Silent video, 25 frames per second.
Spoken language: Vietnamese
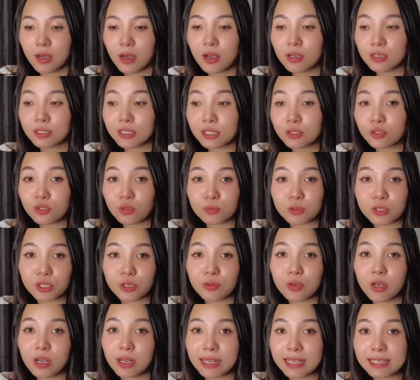hơn chín mươi
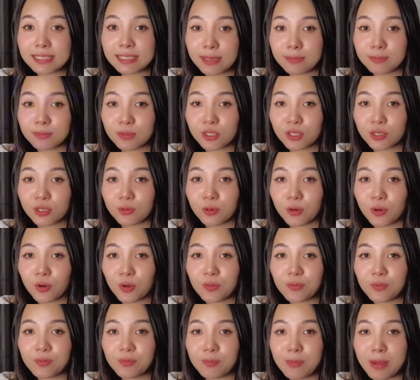triệu, gần cả trăm triệu
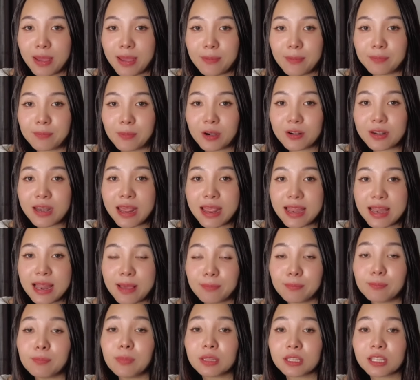rồi. Mà ở đây
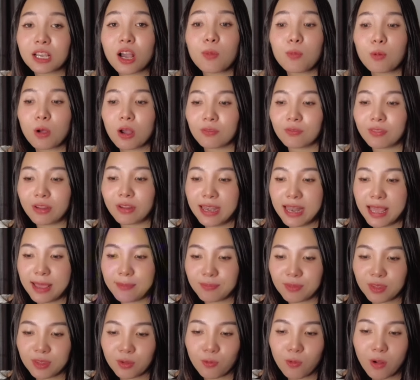là mình không cần phải
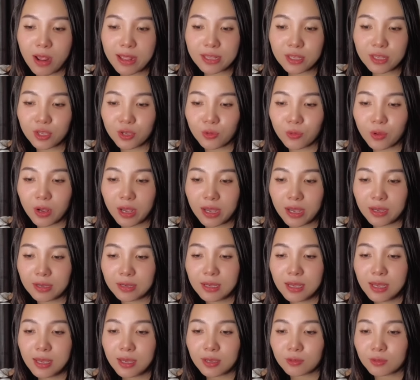làm gì quá nhiều ha.
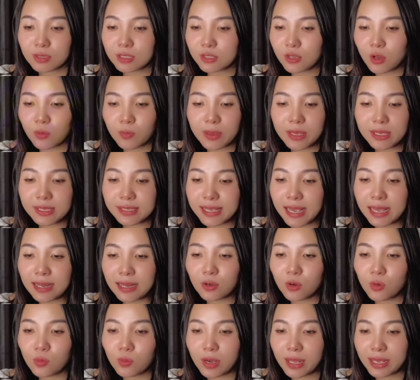Crystal biết
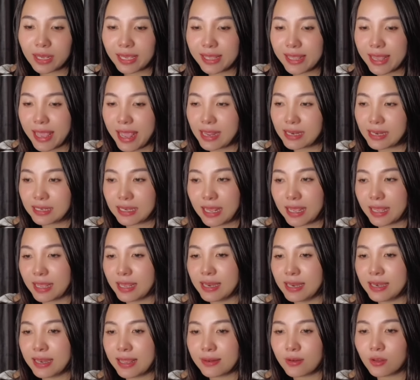chắc luôn là cái dạng này
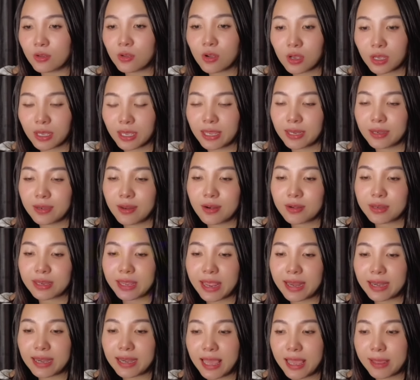á, là nó cực kỳ đơn
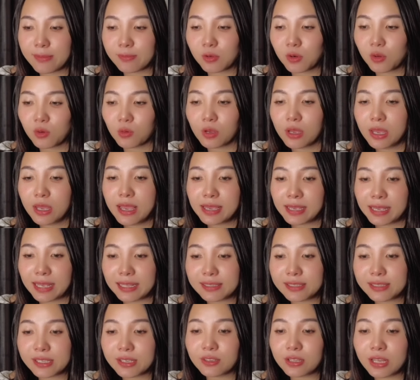giản làm luôn. Các
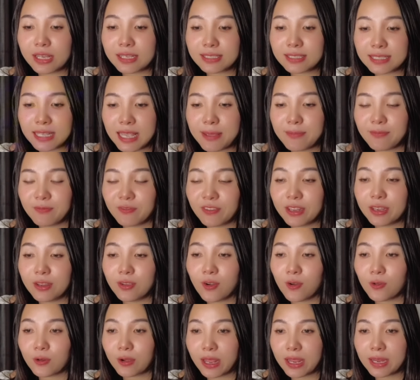anh chị có thể xem
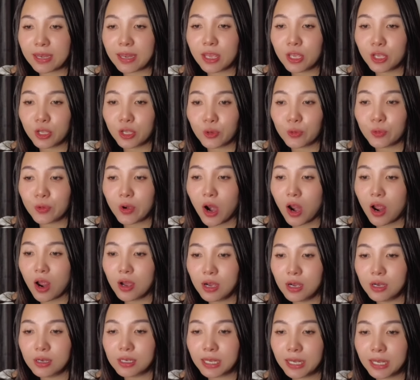video này để hiểu rõ
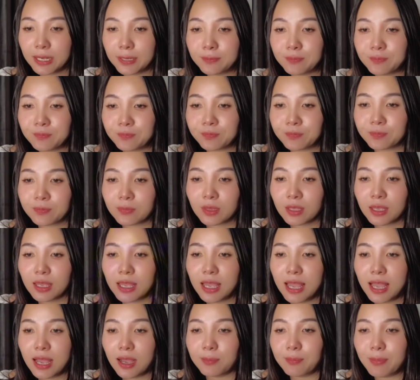hơn ha.
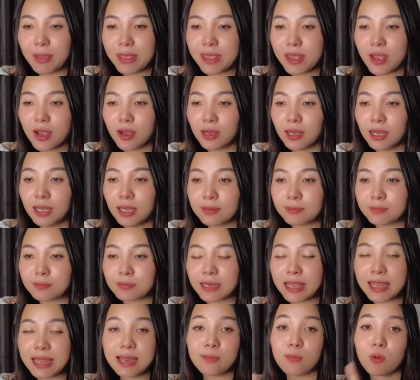Bây giờ á,
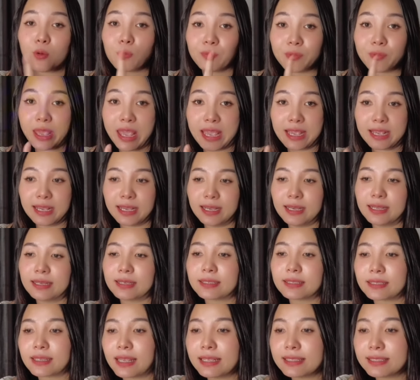đây là một dạng
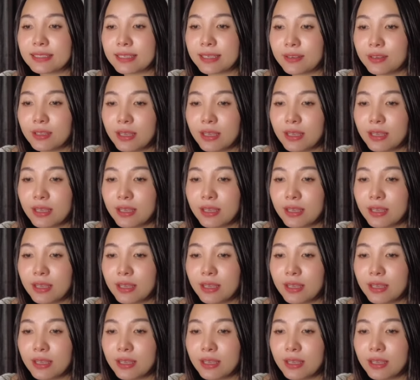ha, các anh chị có